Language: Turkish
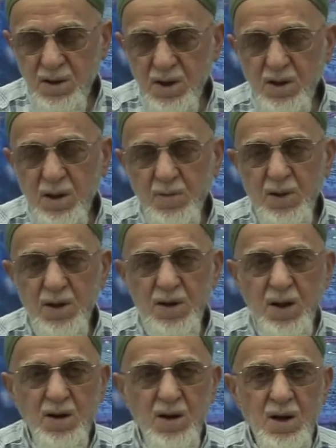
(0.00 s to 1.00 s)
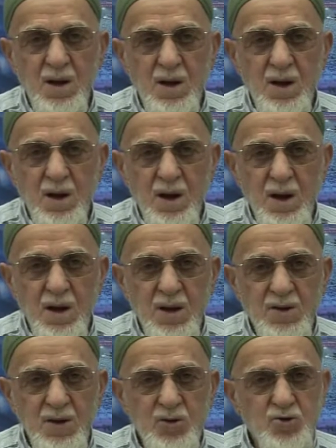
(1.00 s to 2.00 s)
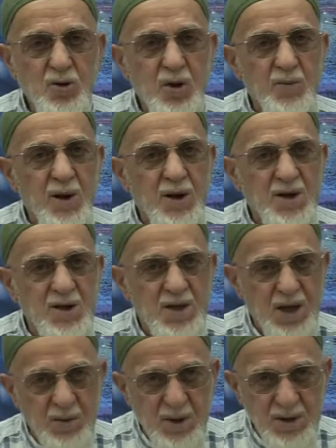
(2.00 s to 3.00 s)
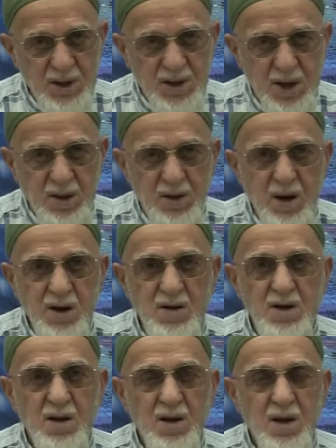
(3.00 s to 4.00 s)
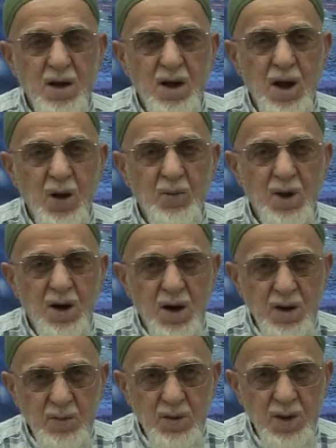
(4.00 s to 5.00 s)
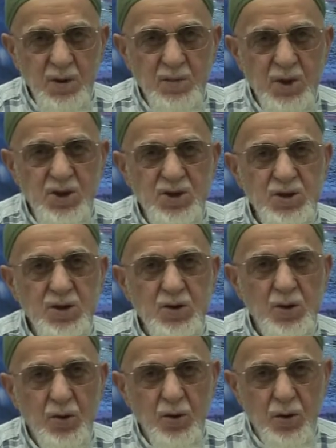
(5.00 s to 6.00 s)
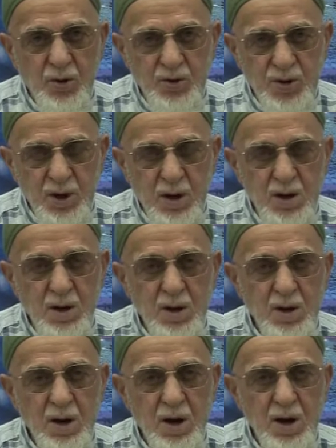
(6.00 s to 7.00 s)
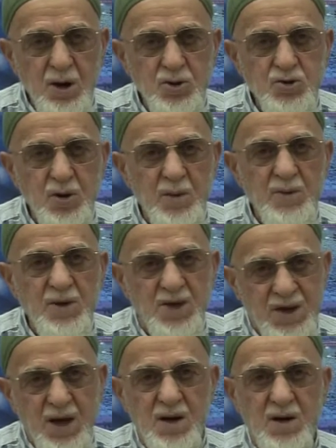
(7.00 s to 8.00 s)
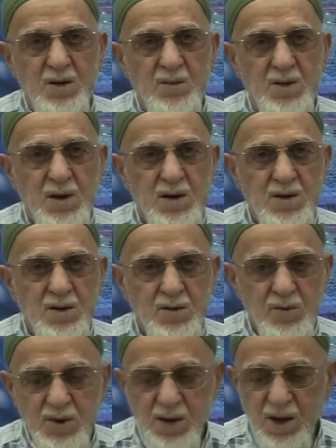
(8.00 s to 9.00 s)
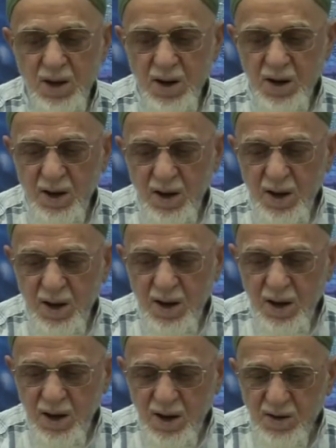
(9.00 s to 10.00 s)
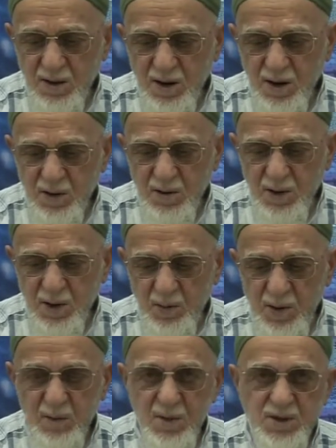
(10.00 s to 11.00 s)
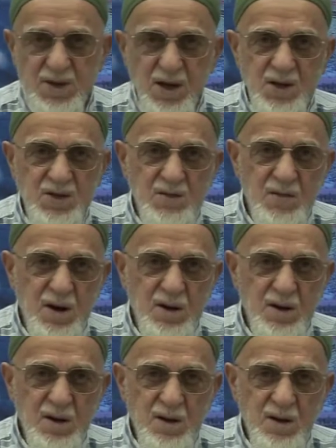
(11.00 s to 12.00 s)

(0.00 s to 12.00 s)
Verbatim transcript: İhramdayken ayaklar çorap ayağını giyemez erkekler. Ama hanımlar başını da örter, ayran çorabını giyer hanımlar. Onu giyerler. Yanında hanımların bir meselesi var.